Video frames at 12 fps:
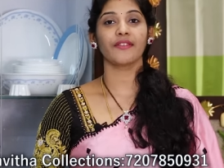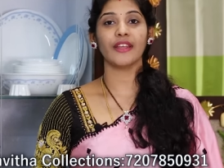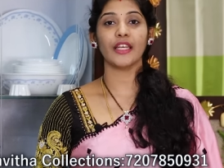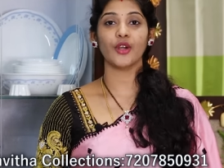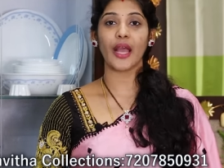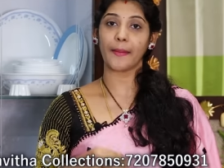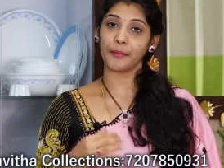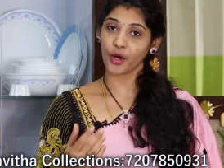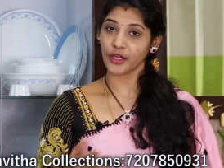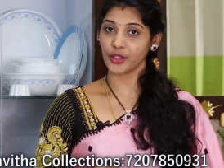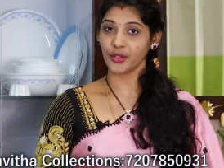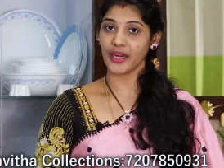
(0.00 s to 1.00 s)
వీళ్ళు
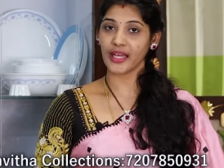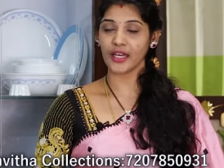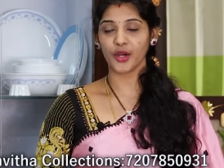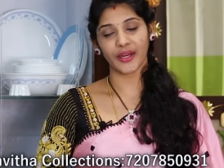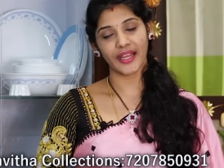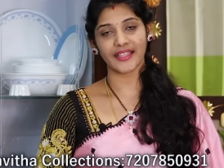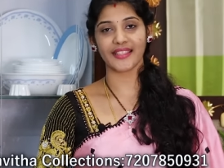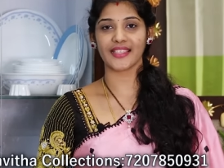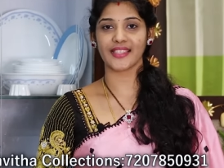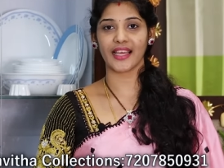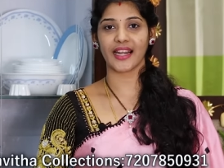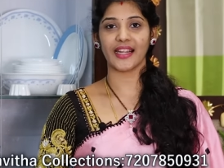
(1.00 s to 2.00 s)
అబ్రాడ్ కూడా కొరియర్
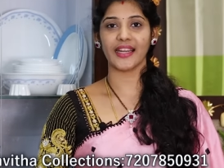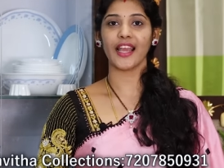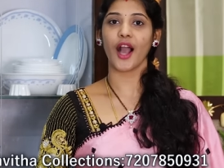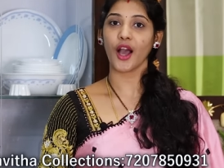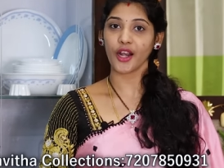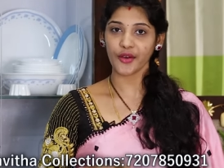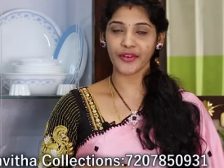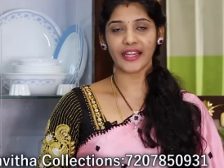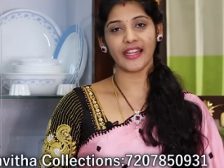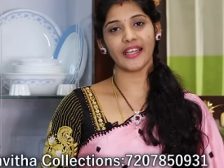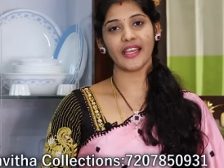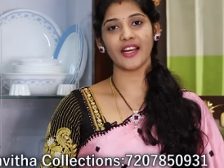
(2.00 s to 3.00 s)
చేస్తారండి ఆల్ ఓవర్
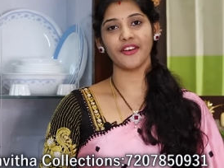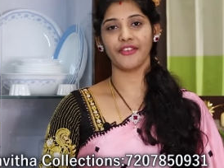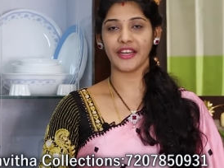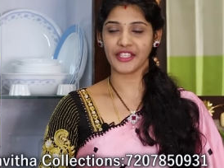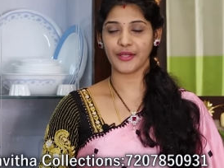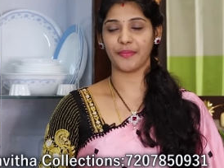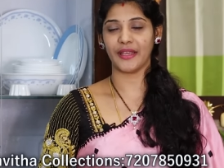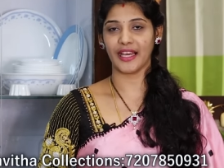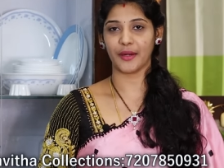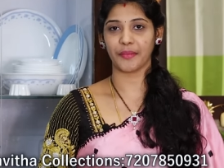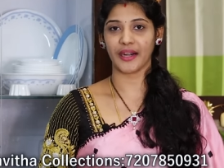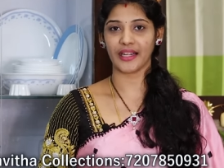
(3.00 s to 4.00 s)
ఇండియా ఫ్రీ షిప్పింగ్
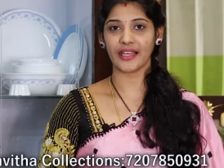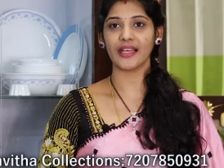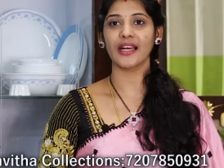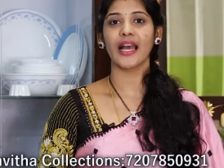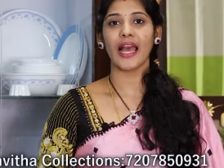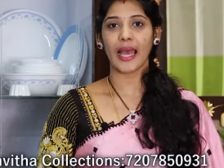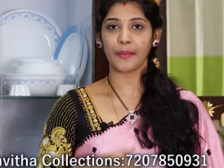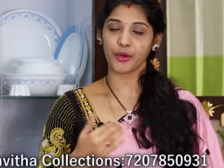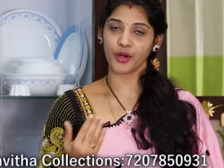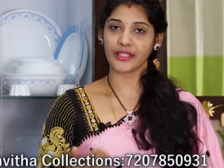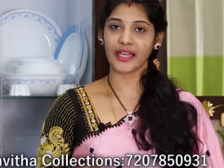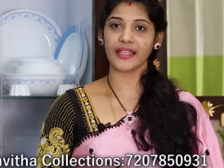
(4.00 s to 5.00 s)
అనమాట
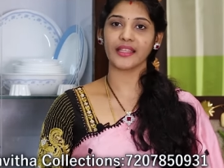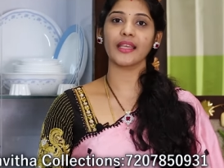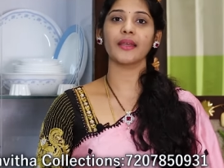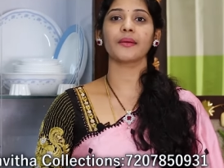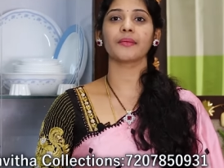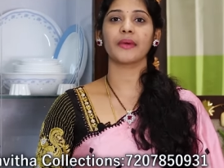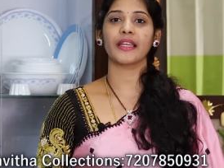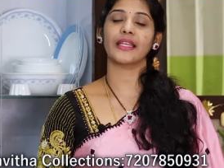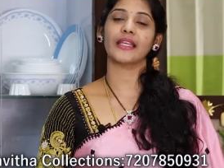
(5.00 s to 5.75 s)
అబ్రాడ్కి అయితే మన